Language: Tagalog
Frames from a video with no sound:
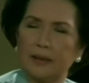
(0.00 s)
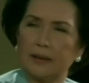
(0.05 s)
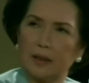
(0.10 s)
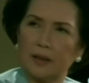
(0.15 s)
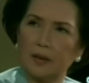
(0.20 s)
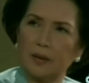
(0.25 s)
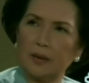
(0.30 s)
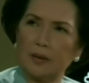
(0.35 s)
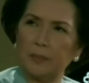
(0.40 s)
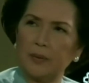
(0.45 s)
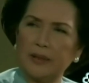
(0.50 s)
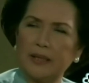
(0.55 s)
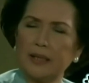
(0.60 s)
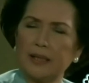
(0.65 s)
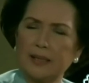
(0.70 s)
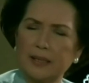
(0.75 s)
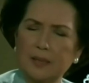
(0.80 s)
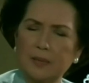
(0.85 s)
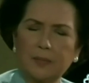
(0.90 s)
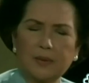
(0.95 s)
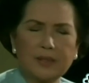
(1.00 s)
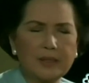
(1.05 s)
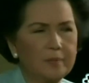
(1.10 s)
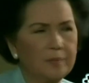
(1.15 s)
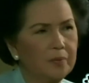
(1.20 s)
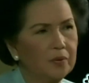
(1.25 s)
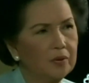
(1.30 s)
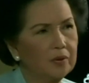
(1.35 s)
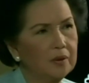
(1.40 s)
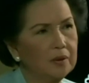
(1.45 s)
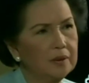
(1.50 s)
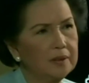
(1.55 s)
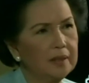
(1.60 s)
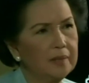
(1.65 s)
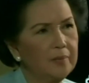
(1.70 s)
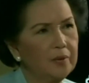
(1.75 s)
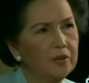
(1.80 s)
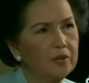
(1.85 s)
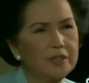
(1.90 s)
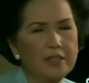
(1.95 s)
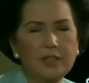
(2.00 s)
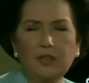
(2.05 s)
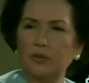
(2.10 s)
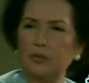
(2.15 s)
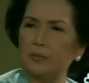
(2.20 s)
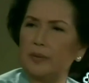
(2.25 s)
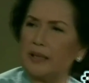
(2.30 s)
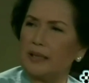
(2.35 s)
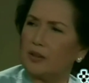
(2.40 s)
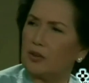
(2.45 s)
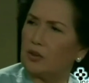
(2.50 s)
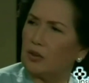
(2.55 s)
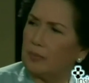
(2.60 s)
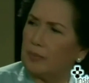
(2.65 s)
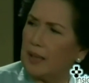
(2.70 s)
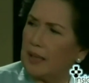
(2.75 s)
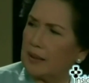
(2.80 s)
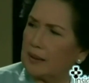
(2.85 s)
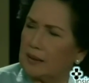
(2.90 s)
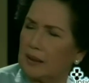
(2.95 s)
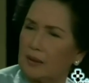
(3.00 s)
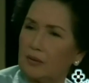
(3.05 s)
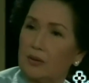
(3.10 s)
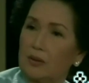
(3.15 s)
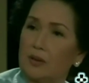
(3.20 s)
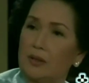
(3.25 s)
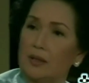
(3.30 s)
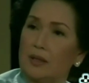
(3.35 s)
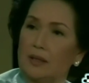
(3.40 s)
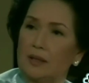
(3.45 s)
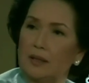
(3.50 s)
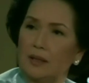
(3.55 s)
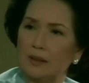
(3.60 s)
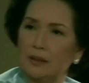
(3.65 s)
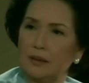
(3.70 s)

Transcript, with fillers: later, pinag-isip-isip ko, sabi ko, sino ba ito? Bakit ako